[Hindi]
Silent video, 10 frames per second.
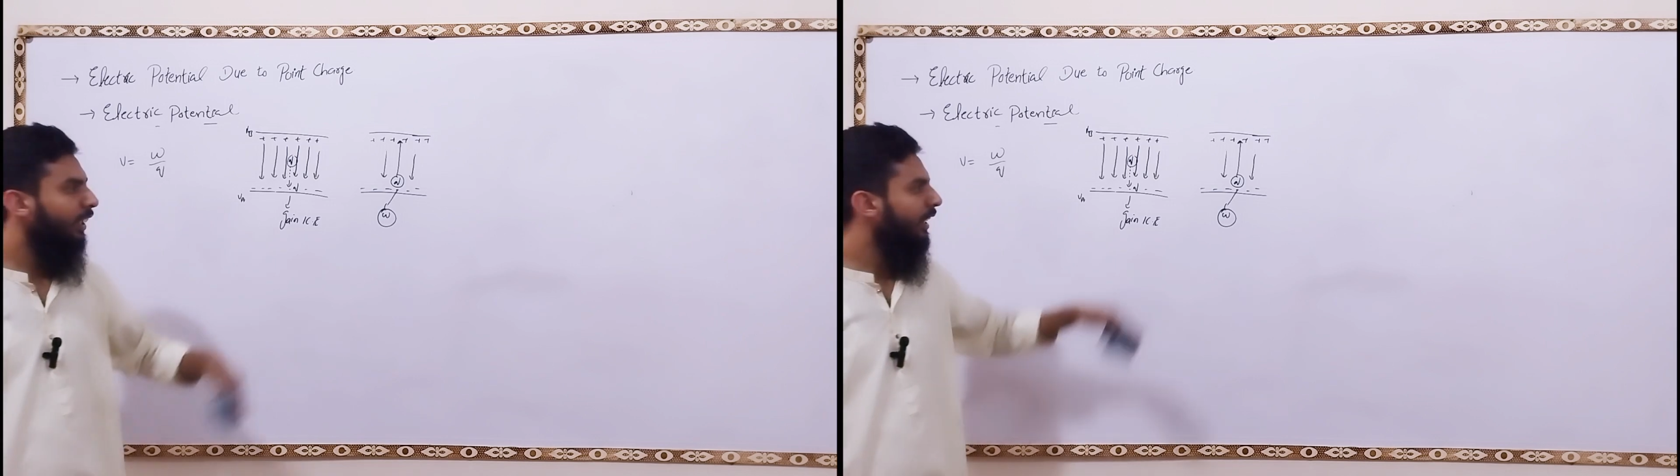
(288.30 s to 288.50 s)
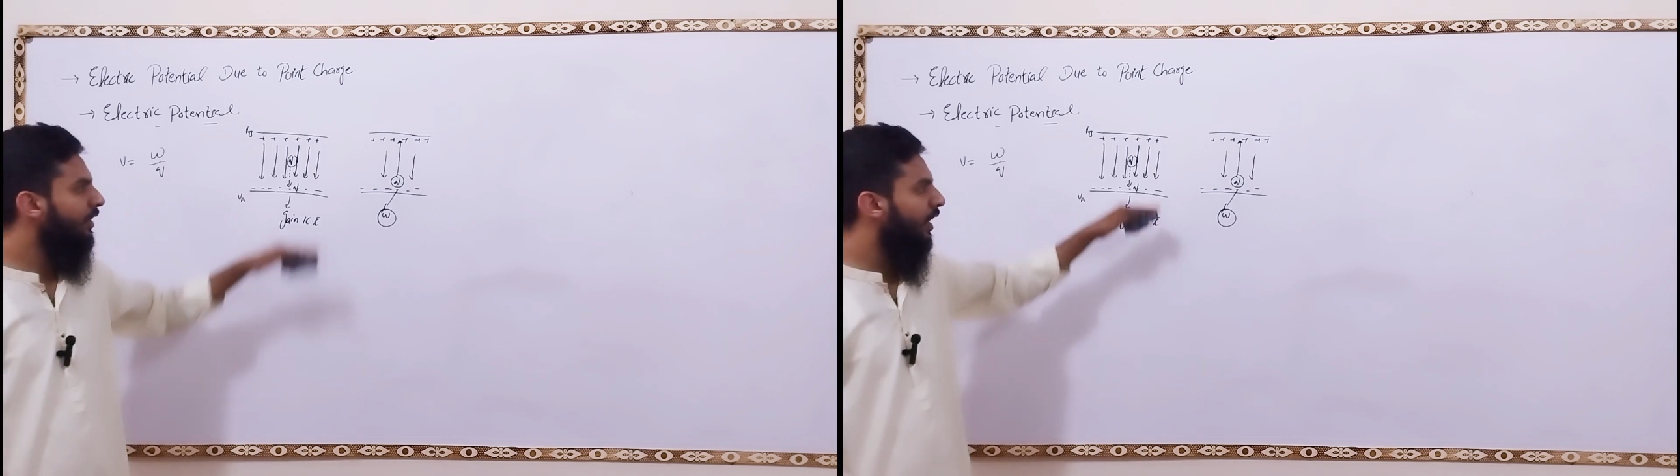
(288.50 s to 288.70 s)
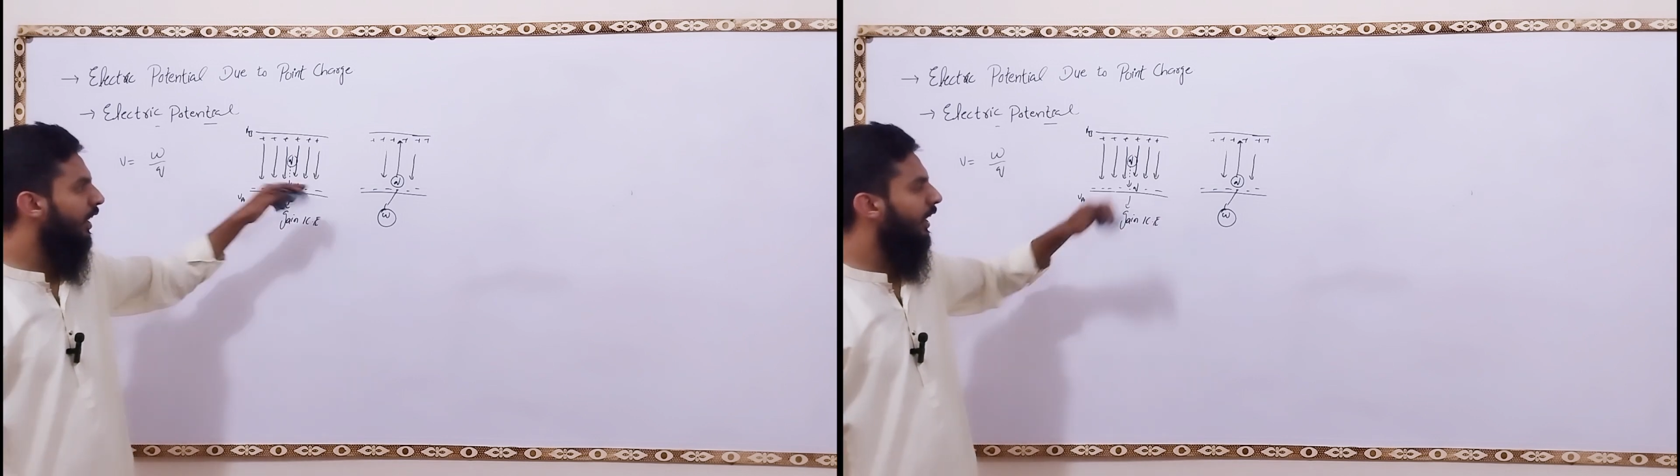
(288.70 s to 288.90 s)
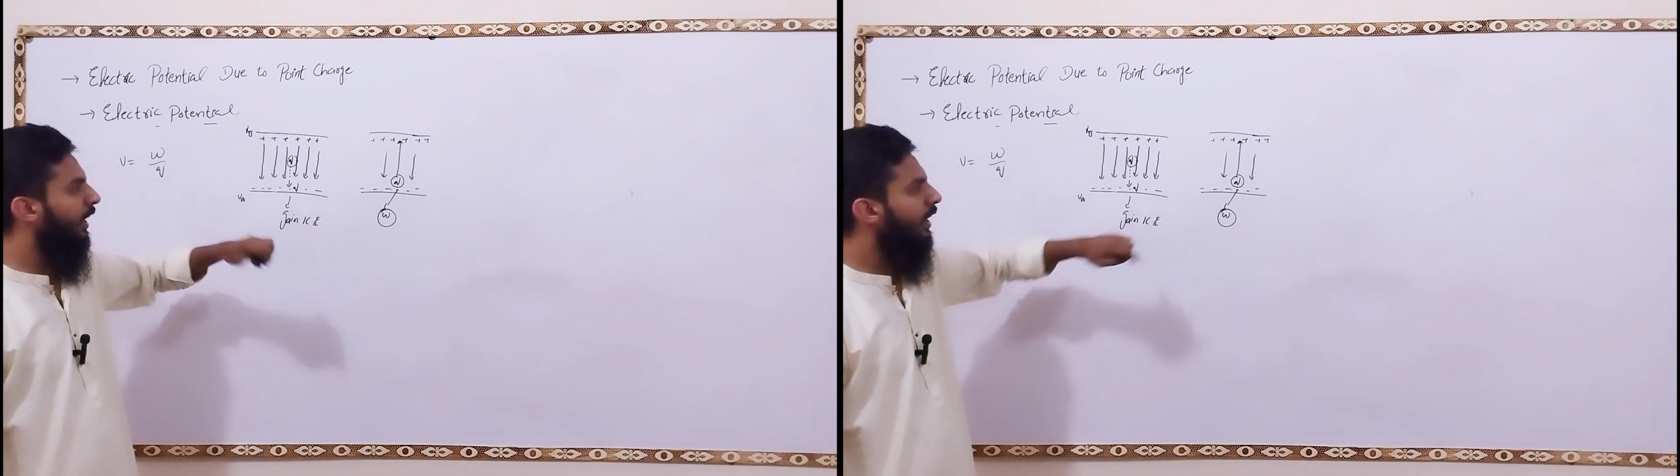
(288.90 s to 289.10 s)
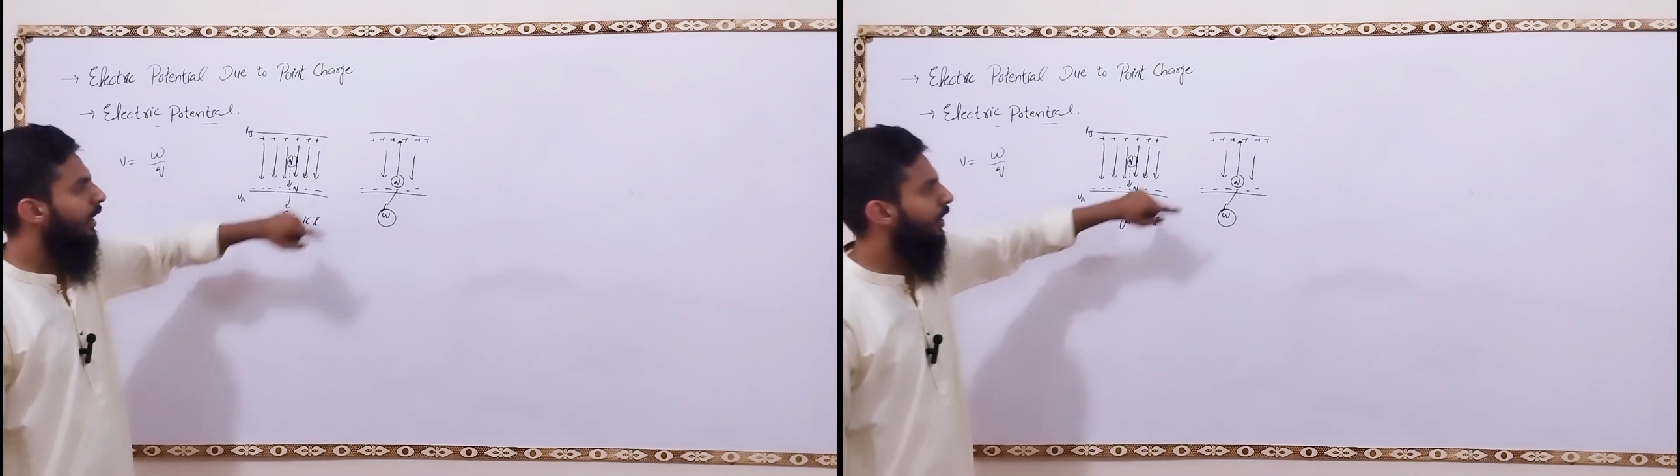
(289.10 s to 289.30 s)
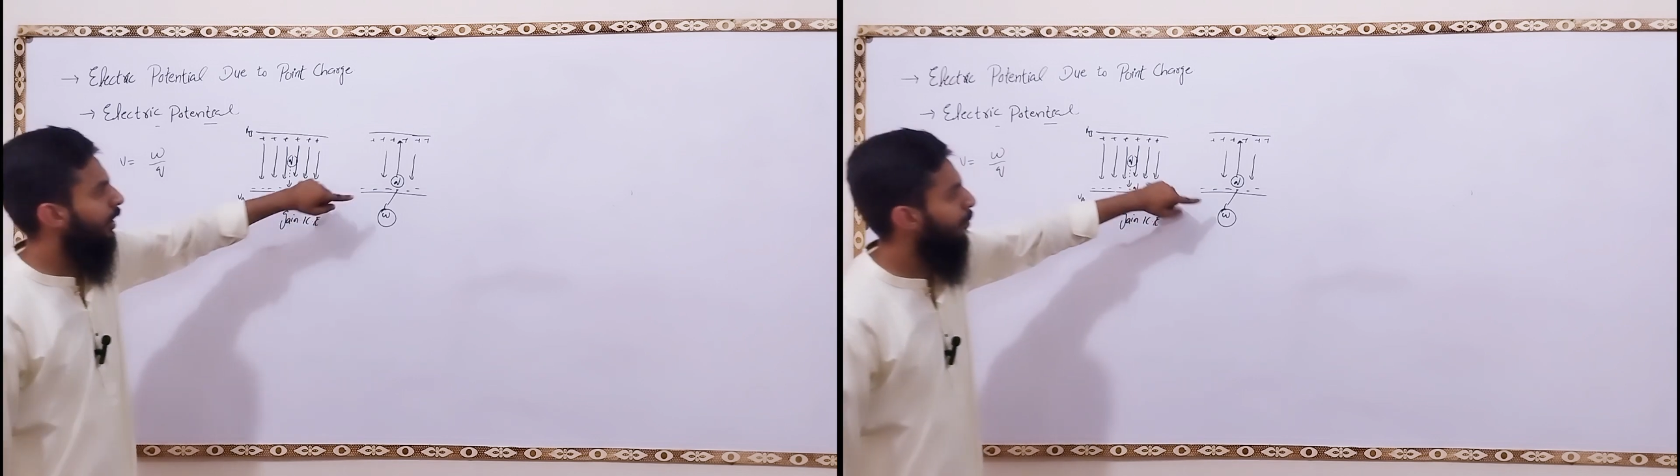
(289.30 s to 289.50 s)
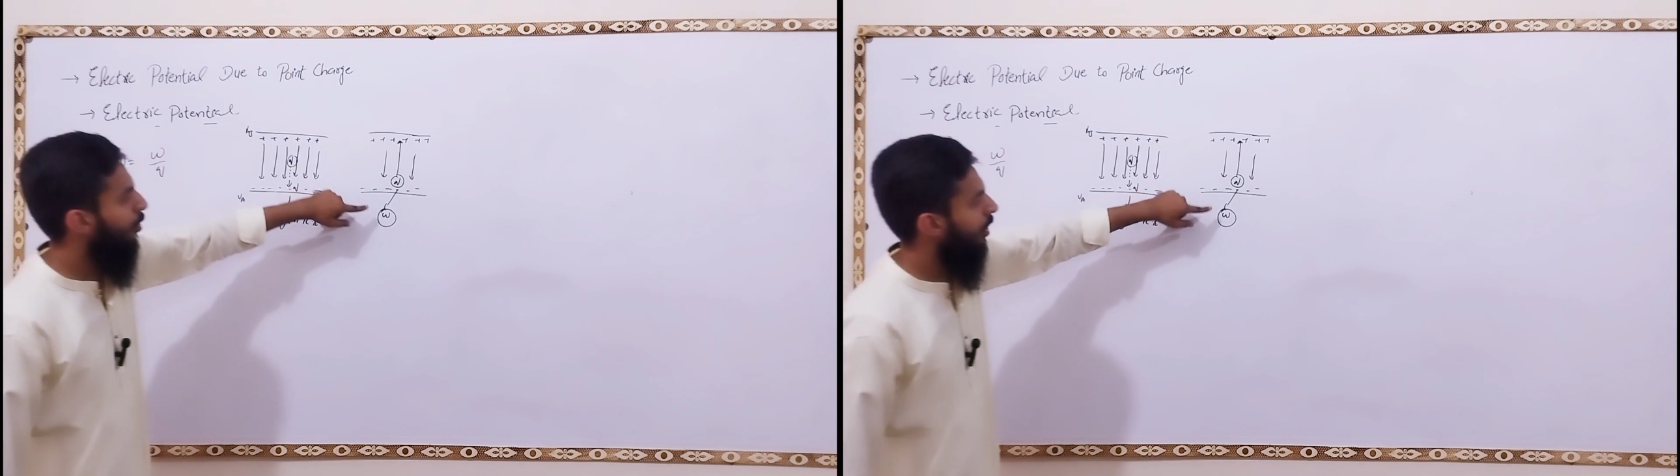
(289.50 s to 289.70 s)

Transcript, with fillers: बाद कहीं जाके ये